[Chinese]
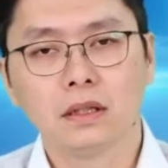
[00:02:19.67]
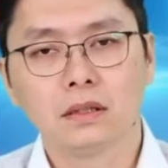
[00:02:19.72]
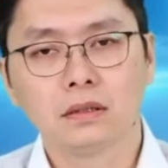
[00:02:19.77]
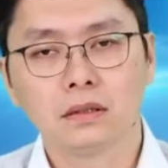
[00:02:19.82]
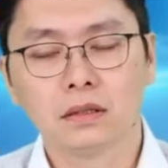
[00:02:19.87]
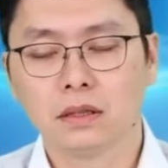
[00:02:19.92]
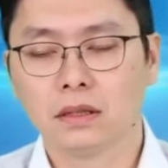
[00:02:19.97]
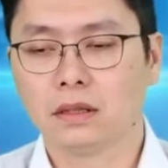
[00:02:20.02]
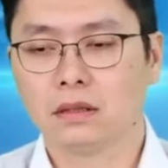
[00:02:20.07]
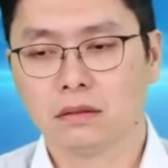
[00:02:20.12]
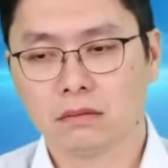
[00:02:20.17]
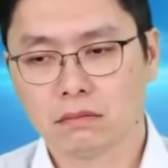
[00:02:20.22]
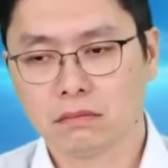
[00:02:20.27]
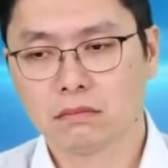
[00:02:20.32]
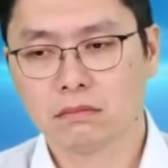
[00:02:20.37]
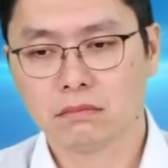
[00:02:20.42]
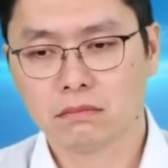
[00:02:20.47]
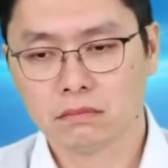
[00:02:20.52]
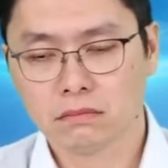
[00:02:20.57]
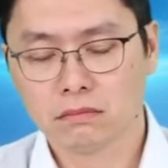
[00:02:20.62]
这
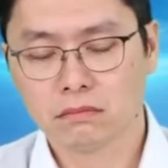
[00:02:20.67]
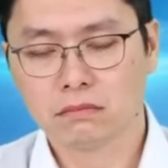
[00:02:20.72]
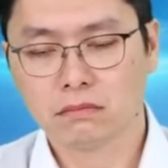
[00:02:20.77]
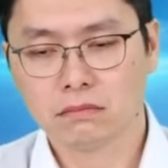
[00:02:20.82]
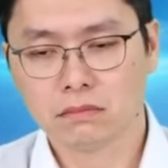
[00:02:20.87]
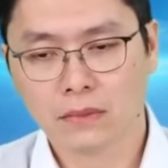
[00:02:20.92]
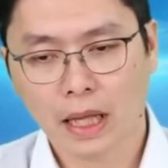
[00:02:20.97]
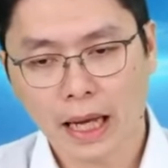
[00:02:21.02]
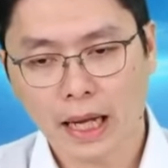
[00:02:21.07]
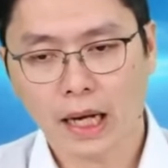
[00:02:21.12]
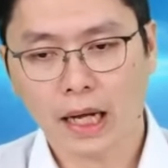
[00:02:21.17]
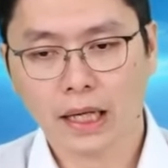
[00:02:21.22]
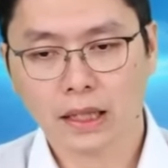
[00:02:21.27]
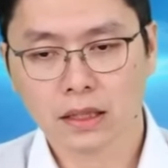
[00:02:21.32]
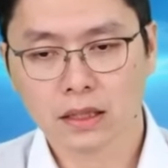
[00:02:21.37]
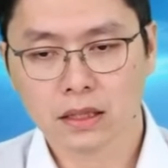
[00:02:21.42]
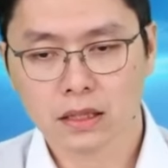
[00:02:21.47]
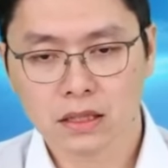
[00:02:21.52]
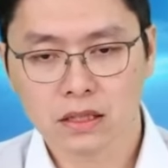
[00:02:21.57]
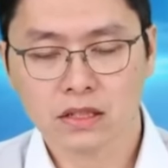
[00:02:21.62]
带来
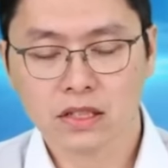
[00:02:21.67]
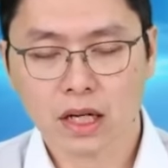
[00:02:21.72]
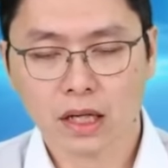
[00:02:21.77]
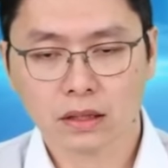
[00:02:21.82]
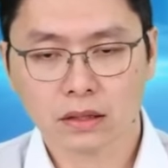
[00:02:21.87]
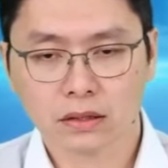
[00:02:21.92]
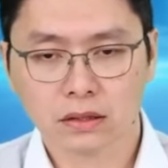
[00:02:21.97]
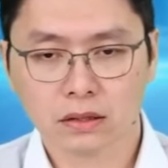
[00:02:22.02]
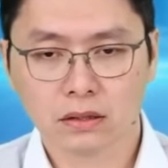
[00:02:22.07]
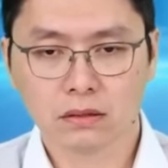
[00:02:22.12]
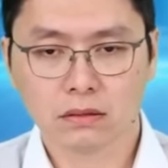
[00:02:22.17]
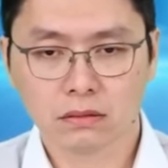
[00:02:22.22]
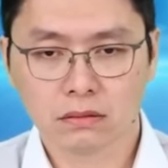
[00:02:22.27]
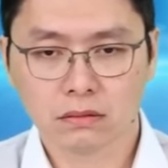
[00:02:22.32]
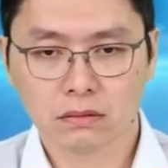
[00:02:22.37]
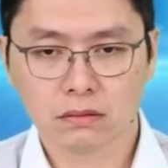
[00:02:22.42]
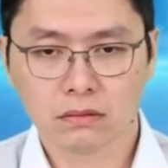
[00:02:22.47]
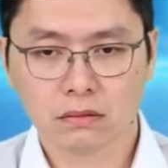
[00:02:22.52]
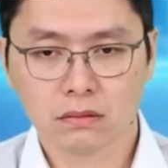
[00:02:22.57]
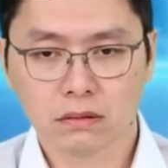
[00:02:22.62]
的影响是
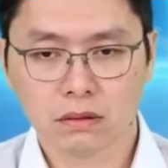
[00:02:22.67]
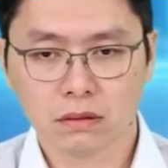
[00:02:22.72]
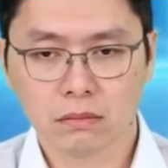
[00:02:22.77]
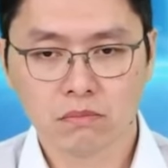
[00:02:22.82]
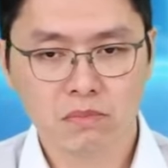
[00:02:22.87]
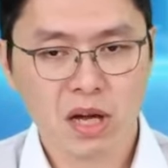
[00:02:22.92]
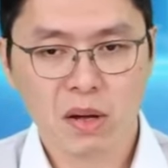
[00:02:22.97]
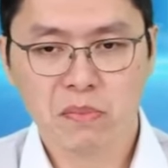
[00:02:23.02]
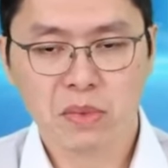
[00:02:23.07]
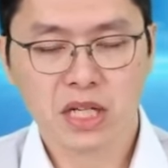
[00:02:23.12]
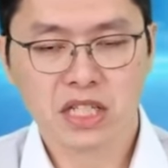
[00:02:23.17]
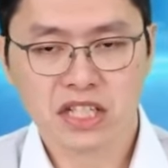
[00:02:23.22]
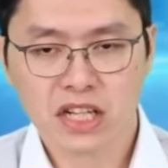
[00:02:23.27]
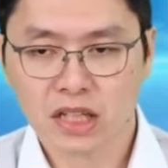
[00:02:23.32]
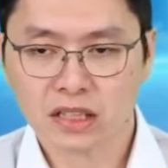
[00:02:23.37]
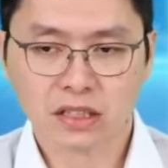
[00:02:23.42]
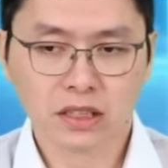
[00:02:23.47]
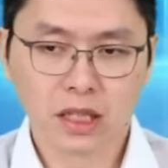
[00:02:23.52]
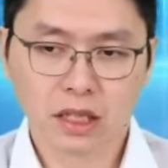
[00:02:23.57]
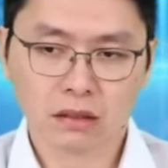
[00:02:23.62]
面面
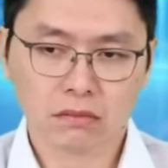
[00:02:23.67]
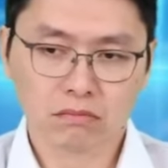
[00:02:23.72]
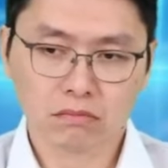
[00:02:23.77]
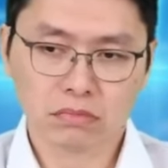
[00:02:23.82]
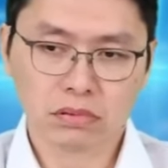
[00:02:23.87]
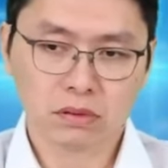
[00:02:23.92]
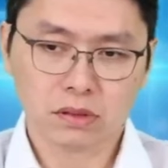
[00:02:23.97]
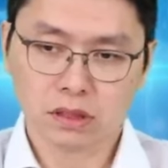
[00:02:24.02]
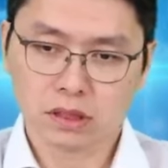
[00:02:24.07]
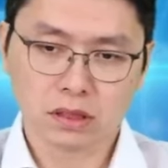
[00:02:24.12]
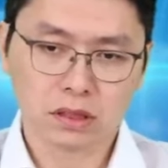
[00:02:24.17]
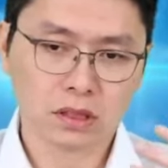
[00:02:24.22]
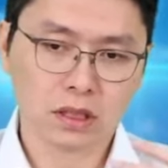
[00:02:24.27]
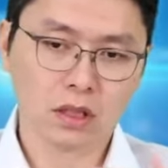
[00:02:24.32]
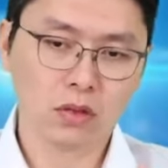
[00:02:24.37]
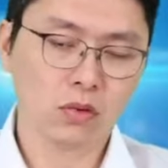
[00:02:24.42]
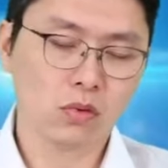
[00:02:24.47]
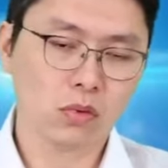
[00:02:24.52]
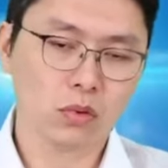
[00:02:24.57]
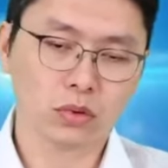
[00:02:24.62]
相向，你
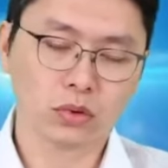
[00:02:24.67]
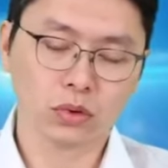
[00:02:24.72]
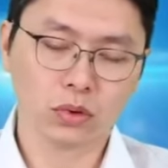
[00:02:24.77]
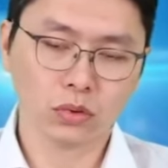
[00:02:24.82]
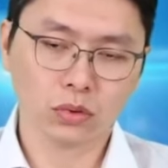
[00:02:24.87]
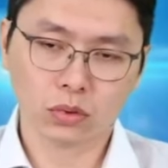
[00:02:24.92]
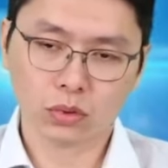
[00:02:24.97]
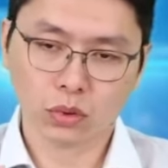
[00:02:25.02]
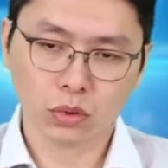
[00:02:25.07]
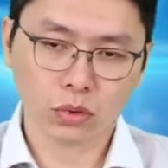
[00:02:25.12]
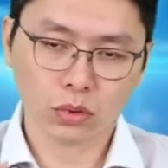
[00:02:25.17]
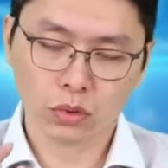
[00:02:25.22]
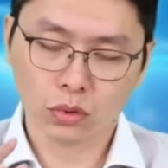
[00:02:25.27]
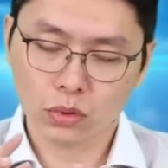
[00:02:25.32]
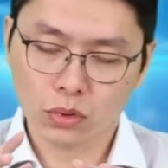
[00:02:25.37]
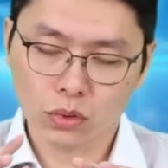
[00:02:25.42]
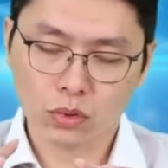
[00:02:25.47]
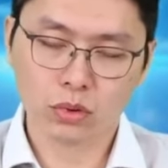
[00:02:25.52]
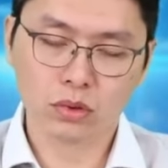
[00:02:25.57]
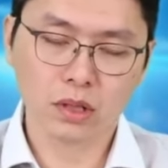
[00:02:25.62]
生活中所
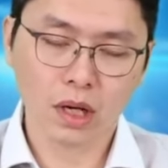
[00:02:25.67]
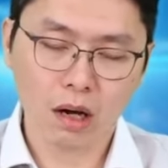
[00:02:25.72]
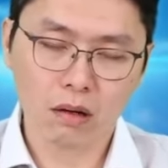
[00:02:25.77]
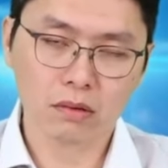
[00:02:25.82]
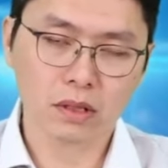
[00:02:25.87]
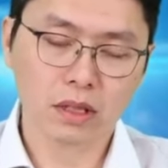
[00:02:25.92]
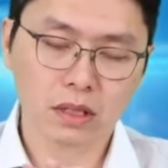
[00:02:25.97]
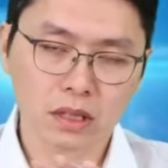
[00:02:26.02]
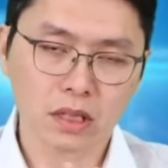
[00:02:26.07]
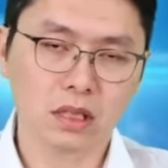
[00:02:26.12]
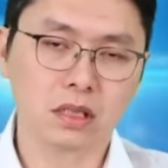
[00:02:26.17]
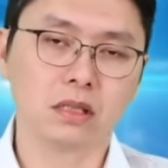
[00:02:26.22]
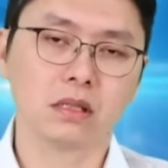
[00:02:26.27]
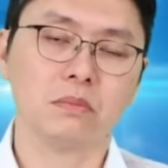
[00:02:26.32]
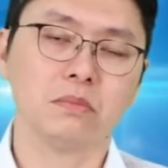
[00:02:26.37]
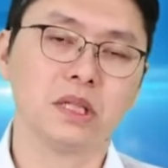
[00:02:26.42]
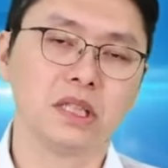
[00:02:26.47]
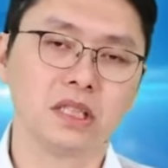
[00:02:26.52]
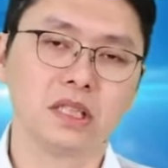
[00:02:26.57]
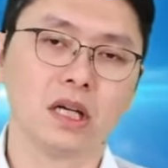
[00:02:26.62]
遇到的各个
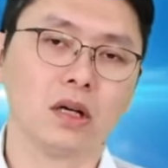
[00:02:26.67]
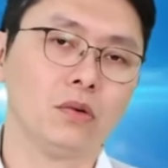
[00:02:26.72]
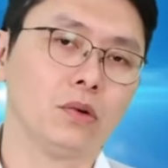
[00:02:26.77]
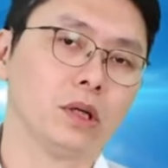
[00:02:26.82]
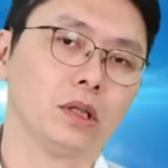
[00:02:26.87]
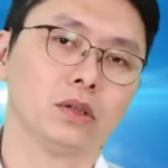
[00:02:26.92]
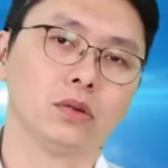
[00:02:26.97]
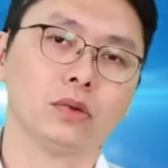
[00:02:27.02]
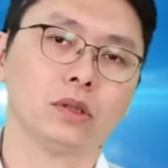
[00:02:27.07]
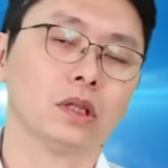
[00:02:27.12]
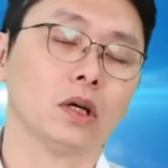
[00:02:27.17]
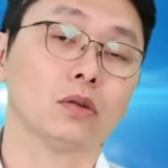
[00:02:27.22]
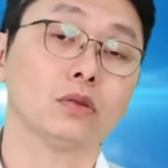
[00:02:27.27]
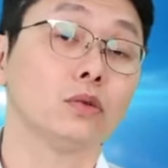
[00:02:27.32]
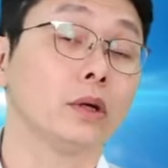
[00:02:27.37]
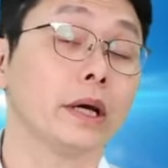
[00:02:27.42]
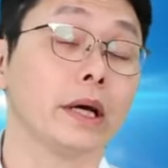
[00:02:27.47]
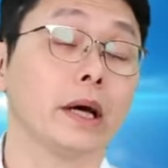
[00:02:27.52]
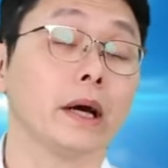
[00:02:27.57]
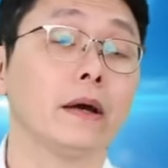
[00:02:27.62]
面向未来都会导
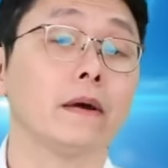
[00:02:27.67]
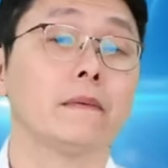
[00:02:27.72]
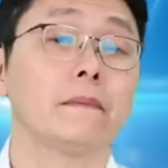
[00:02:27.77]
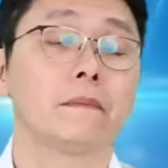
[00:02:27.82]
入 AI，